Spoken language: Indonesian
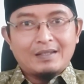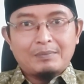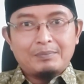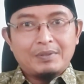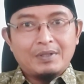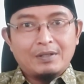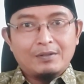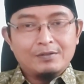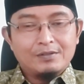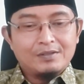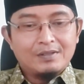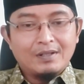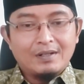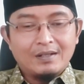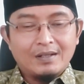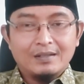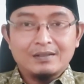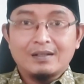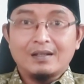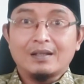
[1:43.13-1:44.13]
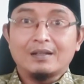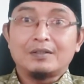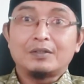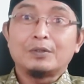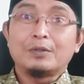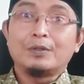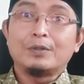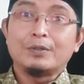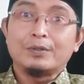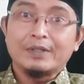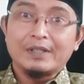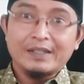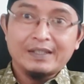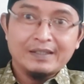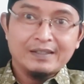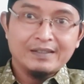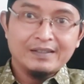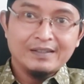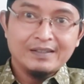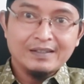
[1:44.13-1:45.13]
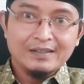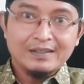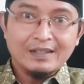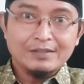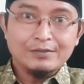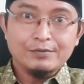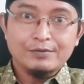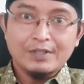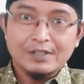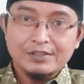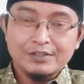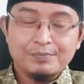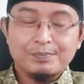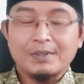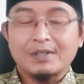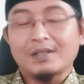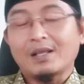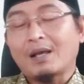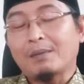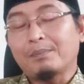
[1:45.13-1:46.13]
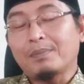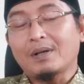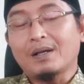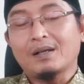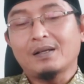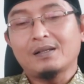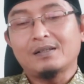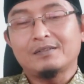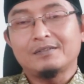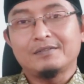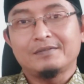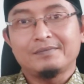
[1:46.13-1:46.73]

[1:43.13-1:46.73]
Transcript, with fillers: Tapi harus dilihat-lihat dulu ya, kasusnya seperti apa.